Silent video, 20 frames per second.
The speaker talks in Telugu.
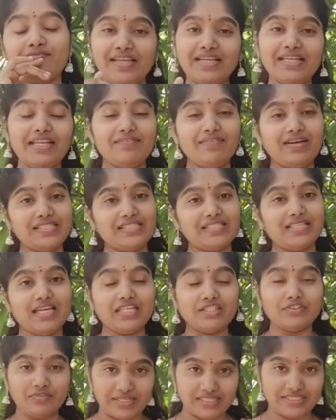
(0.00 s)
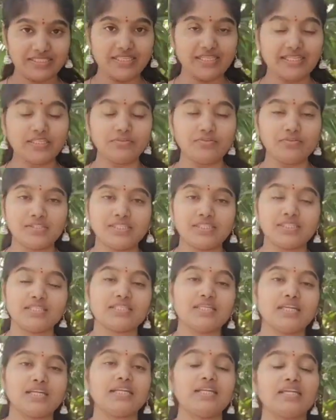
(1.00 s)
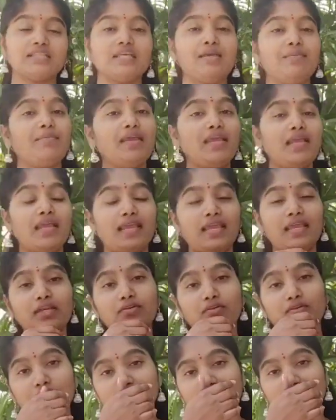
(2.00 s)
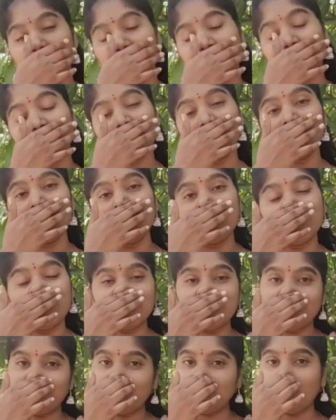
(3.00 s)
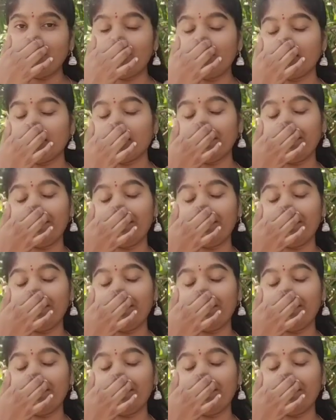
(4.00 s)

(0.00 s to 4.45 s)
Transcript: వీక్లీ వన్స్ కానీ ట్వైస్ కానీ యూజ్ చేసినట్టయితే మీ హెయిర్ గ్రోత్ అనేది ఖచ్చితంగా